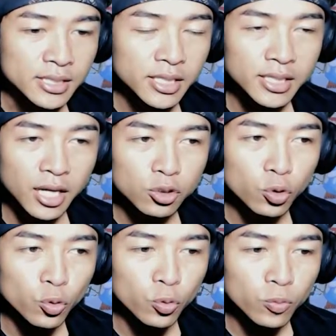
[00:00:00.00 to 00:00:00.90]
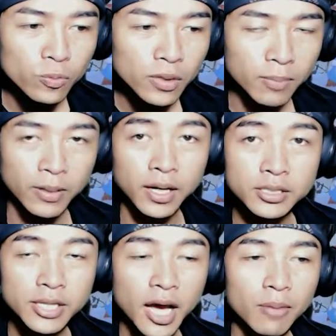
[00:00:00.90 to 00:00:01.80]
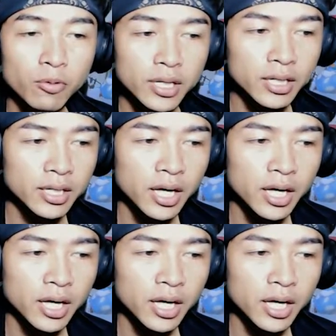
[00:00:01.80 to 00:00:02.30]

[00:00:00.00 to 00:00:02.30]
kita tuh bekerja Mungkin ada